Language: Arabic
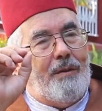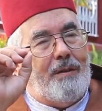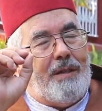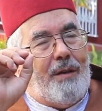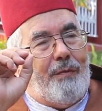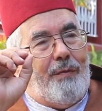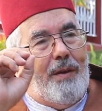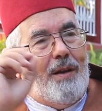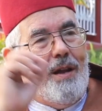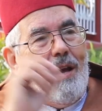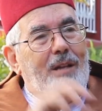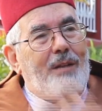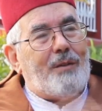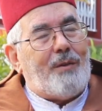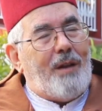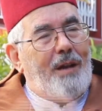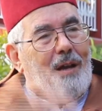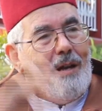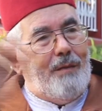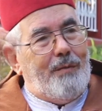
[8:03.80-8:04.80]
تافيلالت
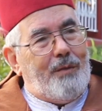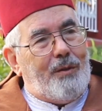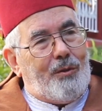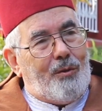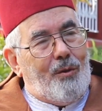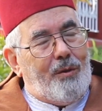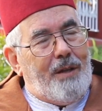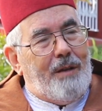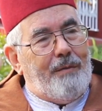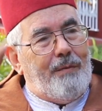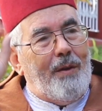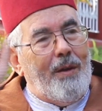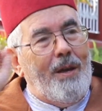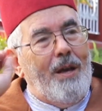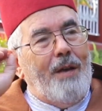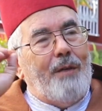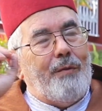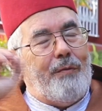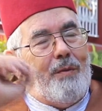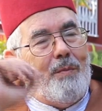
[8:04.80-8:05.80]
كان خليفة السلطان
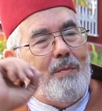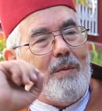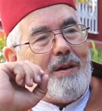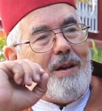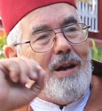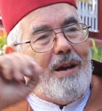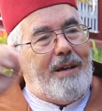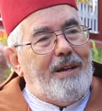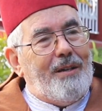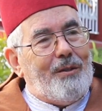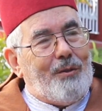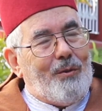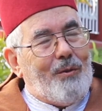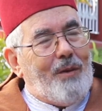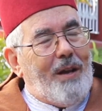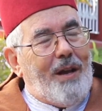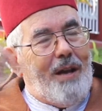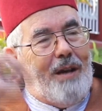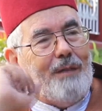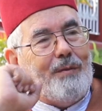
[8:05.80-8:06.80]
في مراكش
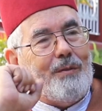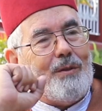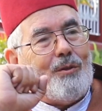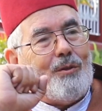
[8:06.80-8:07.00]
وكان خليفة